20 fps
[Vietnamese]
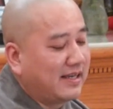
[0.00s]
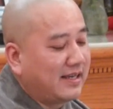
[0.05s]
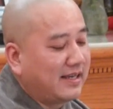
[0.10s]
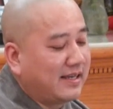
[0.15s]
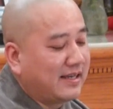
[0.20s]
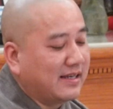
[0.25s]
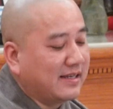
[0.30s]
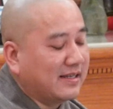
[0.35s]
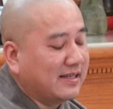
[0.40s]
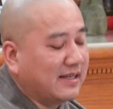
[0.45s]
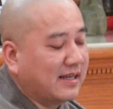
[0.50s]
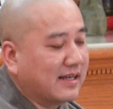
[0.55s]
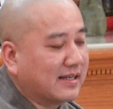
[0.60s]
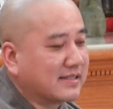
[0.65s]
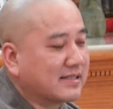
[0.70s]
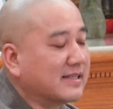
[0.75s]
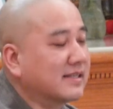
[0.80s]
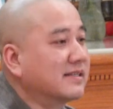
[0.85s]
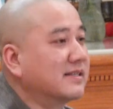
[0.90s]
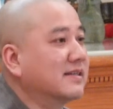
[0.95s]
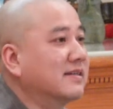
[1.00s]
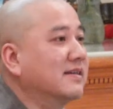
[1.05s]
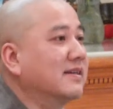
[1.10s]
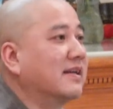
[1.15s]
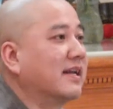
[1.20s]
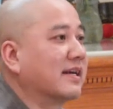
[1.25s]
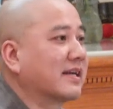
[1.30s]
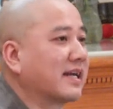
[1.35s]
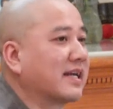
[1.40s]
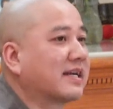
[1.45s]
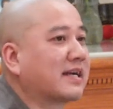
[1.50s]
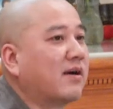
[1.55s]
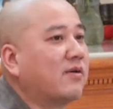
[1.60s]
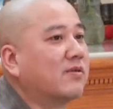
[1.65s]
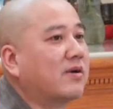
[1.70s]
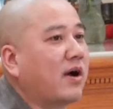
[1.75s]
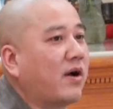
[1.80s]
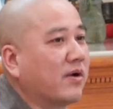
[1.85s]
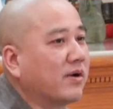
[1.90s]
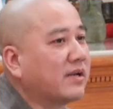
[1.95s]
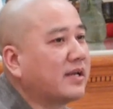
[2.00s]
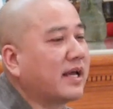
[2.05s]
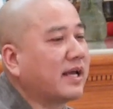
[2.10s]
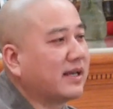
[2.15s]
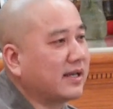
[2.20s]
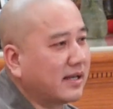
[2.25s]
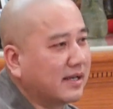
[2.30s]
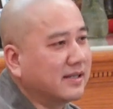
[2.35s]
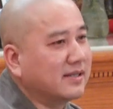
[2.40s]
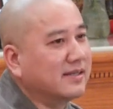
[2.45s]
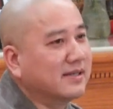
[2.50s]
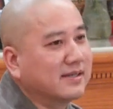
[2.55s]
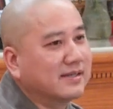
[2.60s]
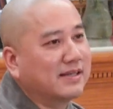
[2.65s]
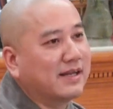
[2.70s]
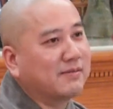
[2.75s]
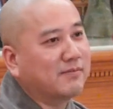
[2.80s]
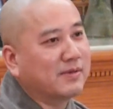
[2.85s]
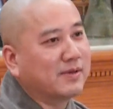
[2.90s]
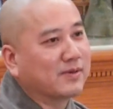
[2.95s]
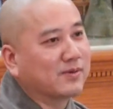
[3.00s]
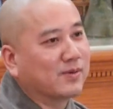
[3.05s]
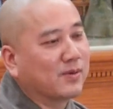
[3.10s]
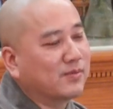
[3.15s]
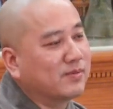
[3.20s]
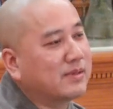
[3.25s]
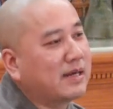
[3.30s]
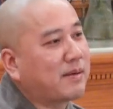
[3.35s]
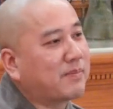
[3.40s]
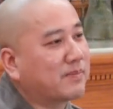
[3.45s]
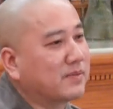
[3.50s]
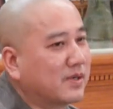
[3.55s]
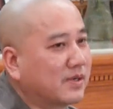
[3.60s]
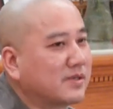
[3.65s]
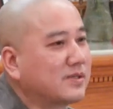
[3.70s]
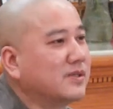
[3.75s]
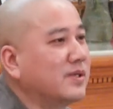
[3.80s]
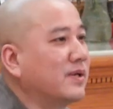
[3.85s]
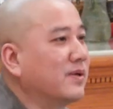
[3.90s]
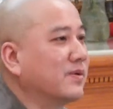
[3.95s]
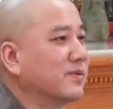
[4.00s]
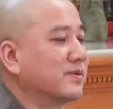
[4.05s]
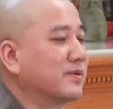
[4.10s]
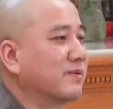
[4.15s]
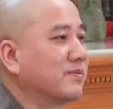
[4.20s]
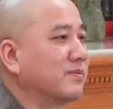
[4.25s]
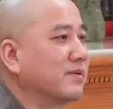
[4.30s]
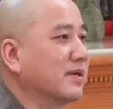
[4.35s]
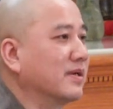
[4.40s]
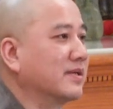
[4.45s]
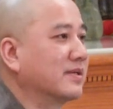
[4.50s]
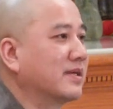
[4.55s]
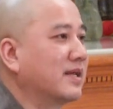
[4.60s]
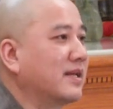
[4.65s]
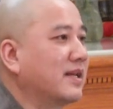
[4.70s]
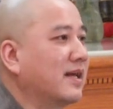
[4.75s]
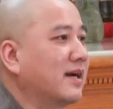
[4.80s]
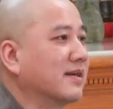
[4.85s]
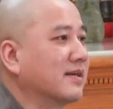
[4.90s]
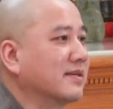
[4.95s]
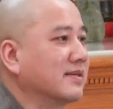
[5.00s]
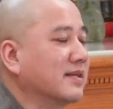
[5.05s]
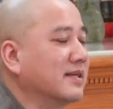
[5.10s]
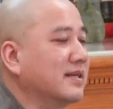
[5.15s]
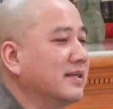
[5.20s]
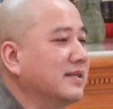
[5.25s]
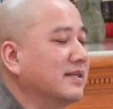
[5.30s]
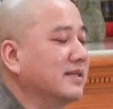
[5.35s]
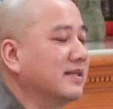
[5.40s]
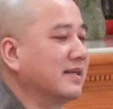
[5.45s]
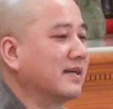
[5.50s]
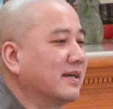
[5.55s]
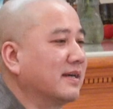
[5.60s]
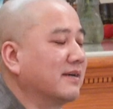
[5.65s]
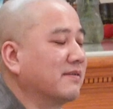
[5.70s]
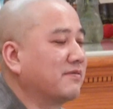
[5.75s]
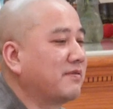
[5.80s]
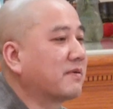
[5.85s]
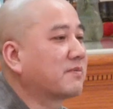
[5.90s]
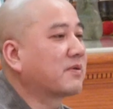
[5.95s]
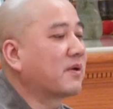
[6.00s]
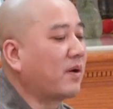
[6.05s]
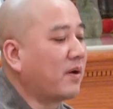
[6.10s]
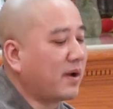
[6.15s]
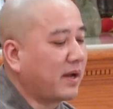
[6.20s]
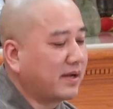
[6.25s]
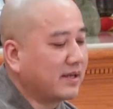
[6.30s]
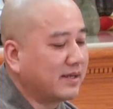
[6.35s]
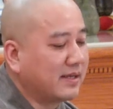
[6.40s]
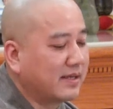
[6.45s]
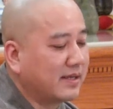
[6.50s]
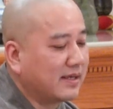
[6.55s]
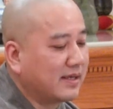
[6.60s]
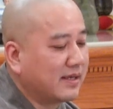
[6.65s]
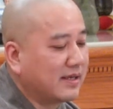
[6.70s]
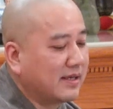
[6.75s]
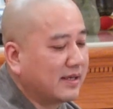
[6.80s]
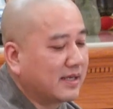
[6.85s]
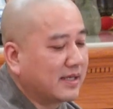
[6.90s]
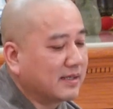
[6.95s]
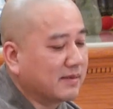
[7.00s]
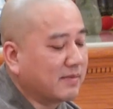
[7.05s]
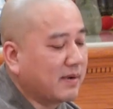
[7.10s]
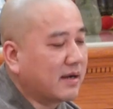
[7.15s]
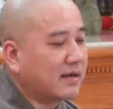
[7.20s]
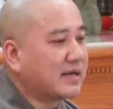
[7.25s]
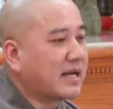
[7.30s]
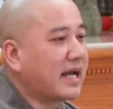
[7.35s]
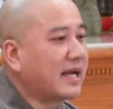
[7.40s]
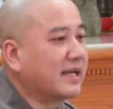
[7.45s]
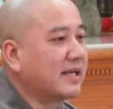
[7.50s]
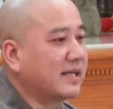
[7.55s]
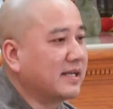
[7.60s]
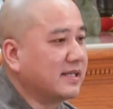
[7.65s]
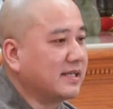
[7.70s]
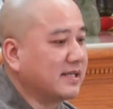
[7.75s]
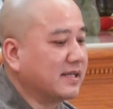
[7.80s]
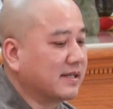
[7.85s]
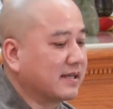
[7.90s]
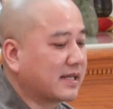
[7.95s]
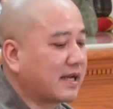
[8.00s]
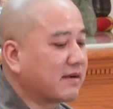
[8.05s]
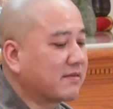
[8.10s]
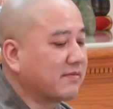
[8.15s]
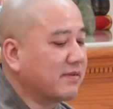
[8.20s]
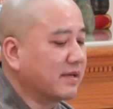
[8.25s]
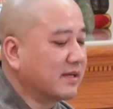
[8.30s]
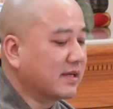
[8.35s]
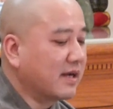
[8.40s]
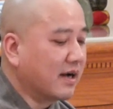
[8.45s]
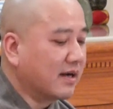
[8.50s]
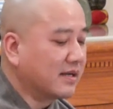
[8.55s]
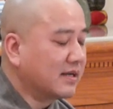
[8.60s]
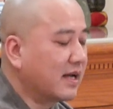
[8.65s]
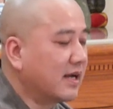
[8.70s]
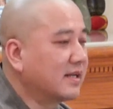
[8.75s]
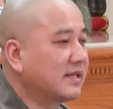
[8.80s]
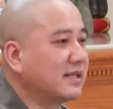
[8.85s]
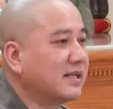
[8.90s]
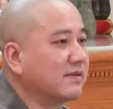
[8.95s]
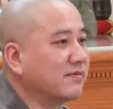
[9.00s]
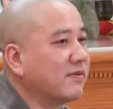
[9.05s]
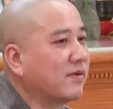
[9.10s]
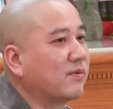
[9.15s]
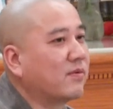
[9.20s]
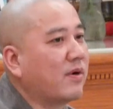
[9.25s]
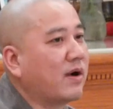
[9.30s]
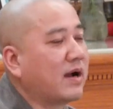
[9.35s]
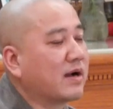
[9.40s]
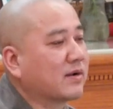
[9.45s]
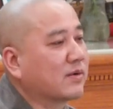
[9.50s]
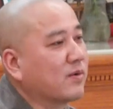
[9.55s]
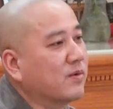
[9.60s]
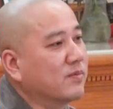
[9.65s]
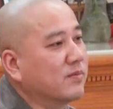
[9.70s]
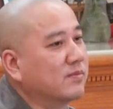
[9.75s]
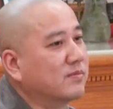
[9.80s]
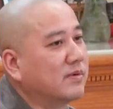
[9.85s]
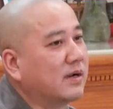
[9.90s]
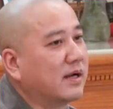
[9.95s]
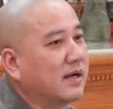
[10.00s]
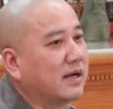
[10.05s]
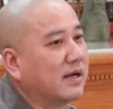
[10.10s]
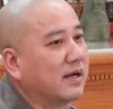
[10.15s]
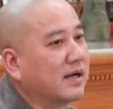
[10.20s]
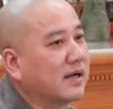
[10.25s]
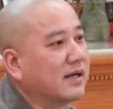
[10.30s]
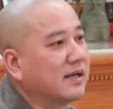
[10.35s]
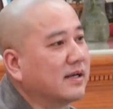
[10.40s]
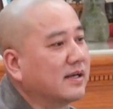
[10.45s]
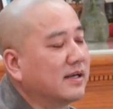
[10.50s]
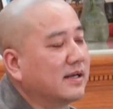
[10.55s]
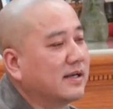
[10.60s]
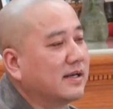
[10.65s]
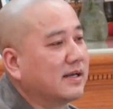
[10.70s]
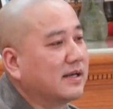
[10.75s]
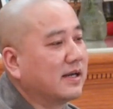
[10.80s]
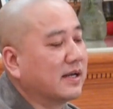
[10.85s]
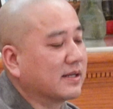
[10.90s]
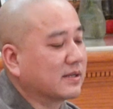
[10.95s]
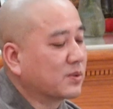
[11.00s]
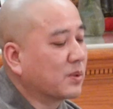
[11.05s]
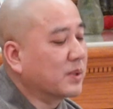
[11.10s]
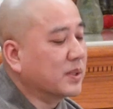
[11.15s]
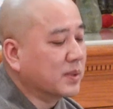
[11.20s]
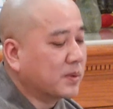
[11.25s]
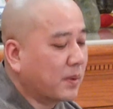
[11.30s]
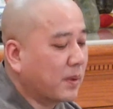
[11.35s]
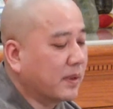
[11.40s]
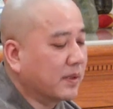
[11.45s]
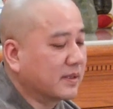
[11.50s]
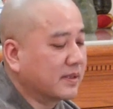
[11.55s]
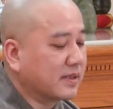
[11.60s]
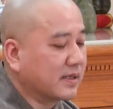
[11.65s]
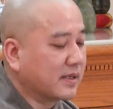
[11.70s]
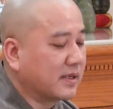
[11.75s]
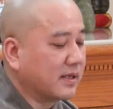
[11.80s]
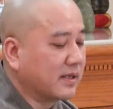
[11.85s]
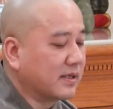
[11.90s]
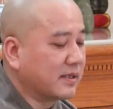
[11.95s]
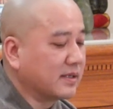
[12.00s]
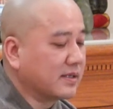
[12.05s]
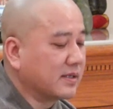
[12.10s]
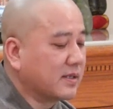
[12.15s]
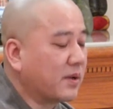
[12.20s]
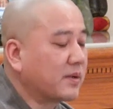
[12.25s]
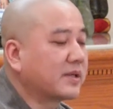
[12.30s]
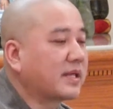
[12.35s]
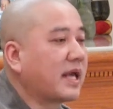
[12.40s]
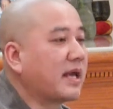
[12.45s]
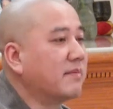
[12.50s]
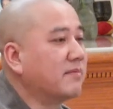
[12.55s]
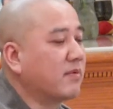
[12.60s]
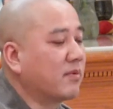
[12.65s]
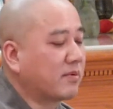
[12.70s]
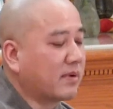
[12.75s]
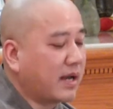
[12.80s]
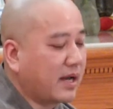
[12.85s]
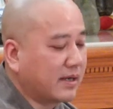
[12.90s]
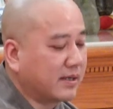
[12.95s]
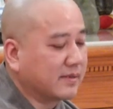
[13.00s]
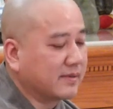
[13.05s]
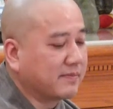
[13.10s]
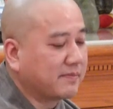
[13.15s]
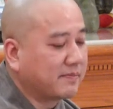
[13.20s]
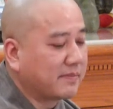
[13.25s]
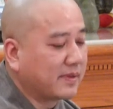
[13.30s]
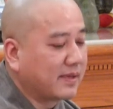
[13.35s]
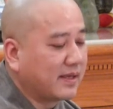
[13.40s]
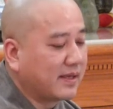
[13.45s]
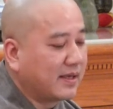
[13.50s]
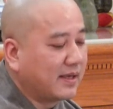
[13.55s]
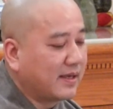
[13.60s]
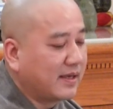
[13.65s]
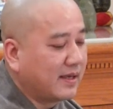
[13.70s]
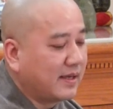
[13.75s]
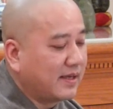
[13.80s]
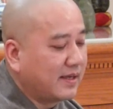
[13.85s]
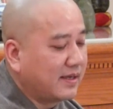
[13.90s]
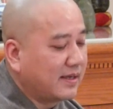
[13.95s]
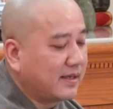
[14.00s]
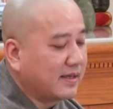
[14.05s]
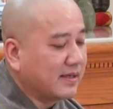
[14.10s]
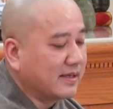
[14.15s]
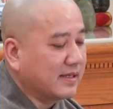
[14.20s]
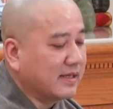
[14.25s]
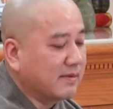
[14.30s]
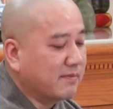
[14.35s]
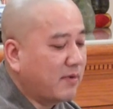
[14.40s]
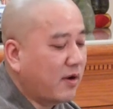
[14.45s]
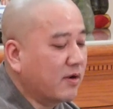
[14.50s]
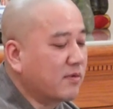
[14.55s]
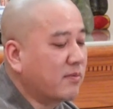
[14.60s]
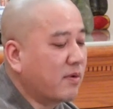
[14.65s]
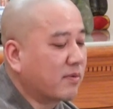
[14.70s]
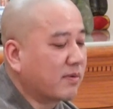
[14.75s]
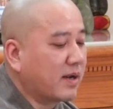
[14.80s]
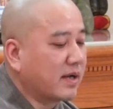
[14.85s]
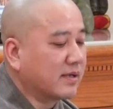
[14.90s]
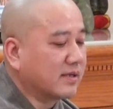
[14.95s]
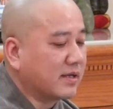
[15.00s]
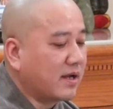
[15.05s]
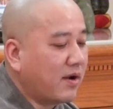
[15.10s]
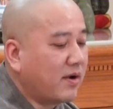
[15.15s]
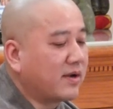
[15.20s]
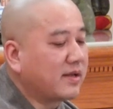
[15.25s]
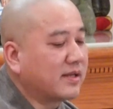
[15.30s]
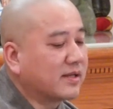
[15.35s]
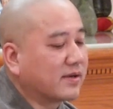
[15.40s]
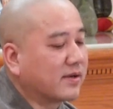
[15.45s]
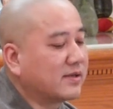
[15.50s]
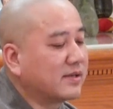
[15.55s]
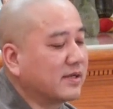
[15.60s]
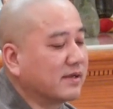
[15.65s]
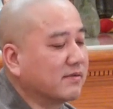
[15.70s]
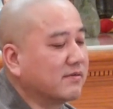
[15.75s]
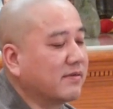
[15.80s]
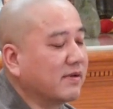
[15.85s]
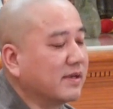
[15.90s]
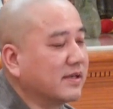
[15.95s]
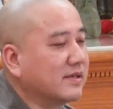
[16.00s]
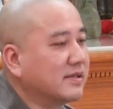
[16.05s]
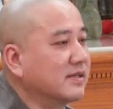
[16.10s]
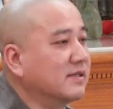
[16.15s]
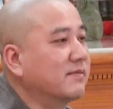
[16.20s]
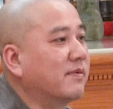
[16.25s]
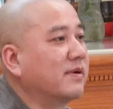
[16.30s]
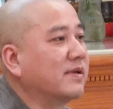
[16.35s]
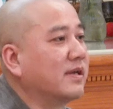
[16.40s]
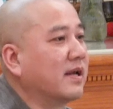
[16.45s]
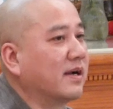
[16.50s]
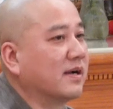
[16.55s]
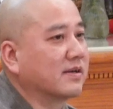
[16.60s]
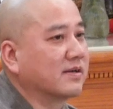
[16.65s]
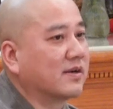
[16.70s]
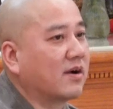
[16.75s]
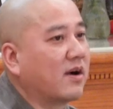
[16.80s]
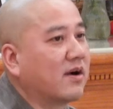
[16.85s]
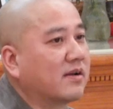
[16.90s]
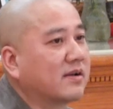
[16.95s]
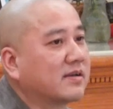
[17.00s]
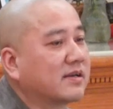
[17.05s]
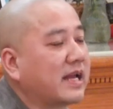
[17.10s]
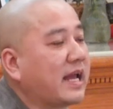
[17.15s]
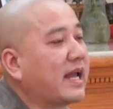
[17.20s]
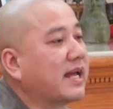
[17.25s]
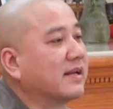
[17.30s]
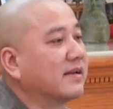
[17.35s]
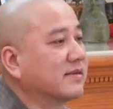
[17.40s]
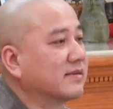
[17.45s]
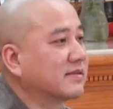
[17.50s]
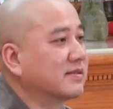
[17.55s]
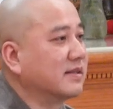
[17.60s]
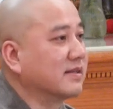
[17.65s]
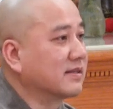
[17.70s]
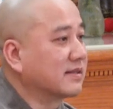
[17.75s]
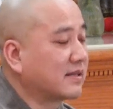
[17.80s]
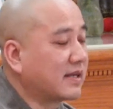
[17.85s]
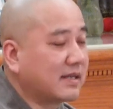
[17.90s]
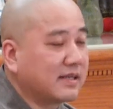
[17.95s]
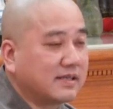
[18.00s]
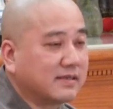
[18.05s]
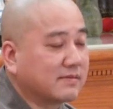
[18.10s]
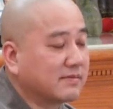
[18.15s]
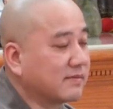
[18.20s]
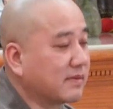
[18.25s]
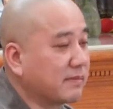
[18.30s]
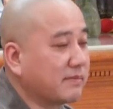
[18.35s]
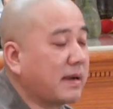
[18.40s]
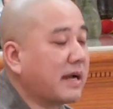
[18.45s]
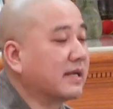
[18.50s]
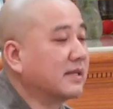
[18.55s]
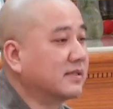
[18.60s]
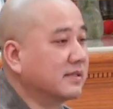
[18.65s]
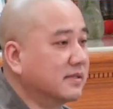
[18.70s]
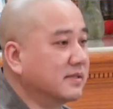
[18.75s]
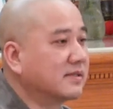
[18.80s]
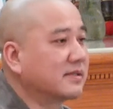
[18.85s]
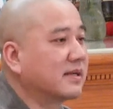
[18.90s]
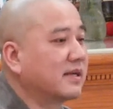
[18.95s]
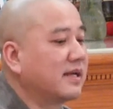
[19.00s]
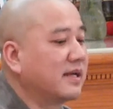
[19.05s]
Thì uh, xin thưa là cái câu hỏi này hình như là mình cũng gặp rất nhiều trong những cái lần đi uh, pháp thoại. Nhưng mà ở đây các vị gửi đến thì Pháp Hòa cũng uh, uh, tùy thuận uh, nói thêm một lần. Thì uh, mỗi một lần nói thì có những vị chưa bao giờ có nghe được những cái bài trước.